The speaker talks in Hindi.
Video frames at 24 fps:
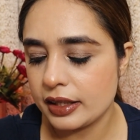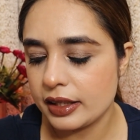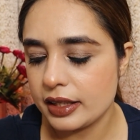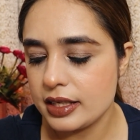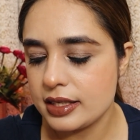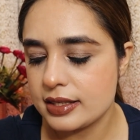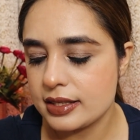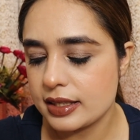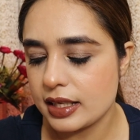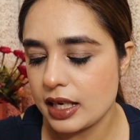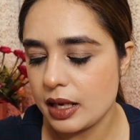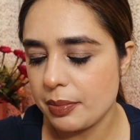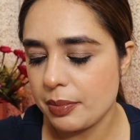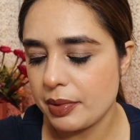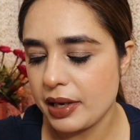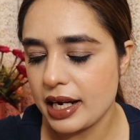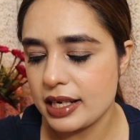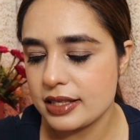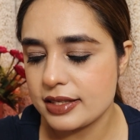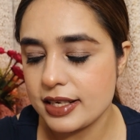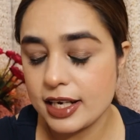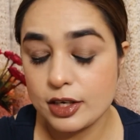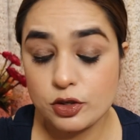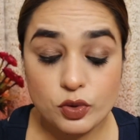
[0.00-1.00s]
इसका
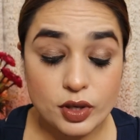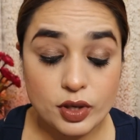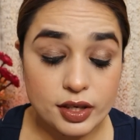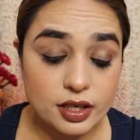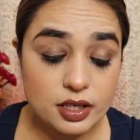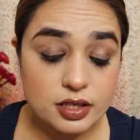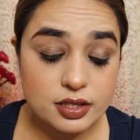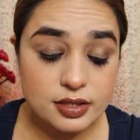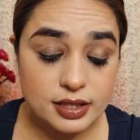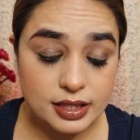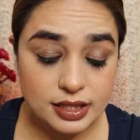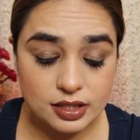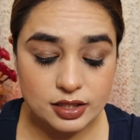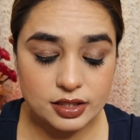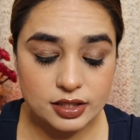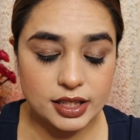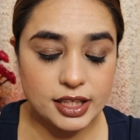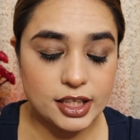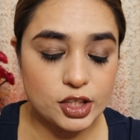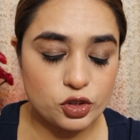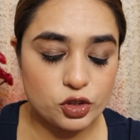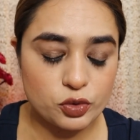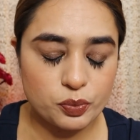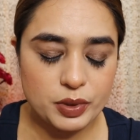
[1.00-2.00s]
प्राइस है टू हंड्रेड
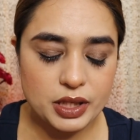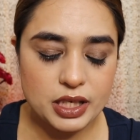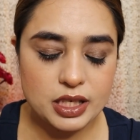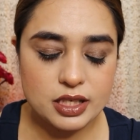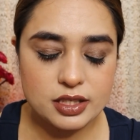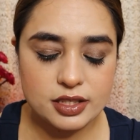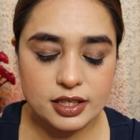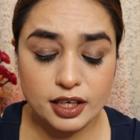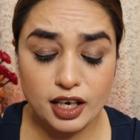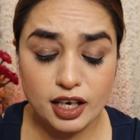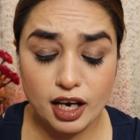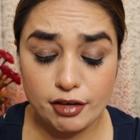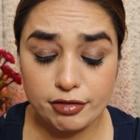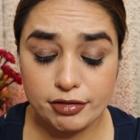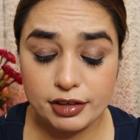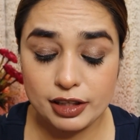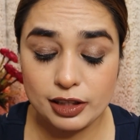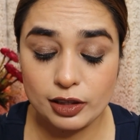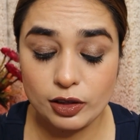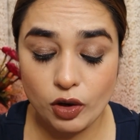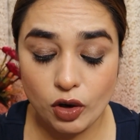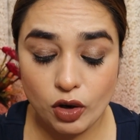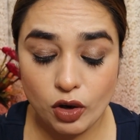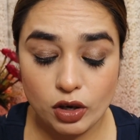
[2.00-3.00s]
सिक्सटीन रुपीज़ ये काफ़ी
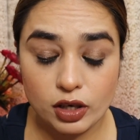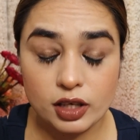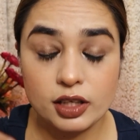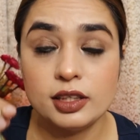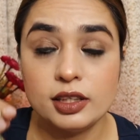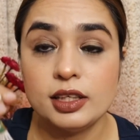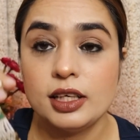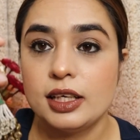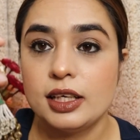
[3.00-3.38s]
लॉन्ग